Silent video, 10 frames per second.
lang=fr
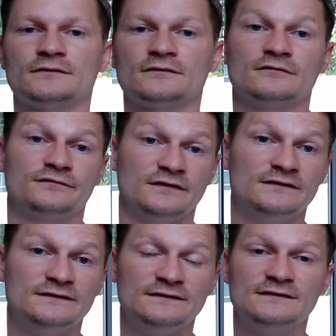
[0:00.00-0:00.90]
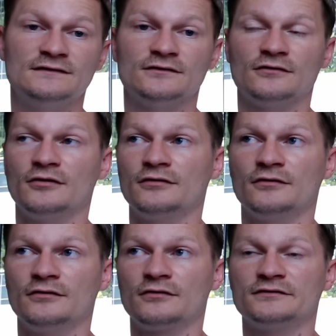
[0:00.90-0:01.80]
féliciter Danny
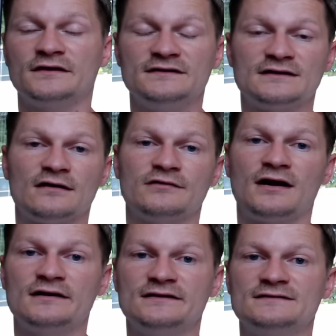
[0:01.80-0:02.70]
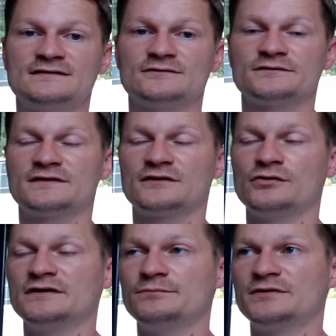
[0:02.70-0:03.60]
euh, Dani Carvaral et ses anciens
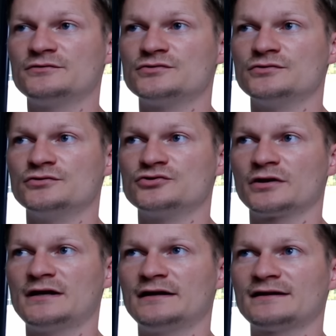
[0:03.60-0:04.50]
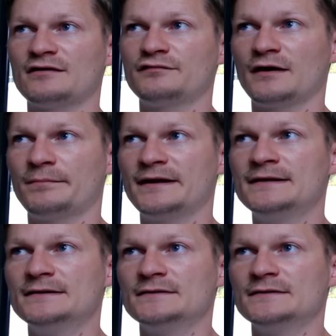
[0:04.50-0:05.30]
coéquipiers du, Real, très fair-play.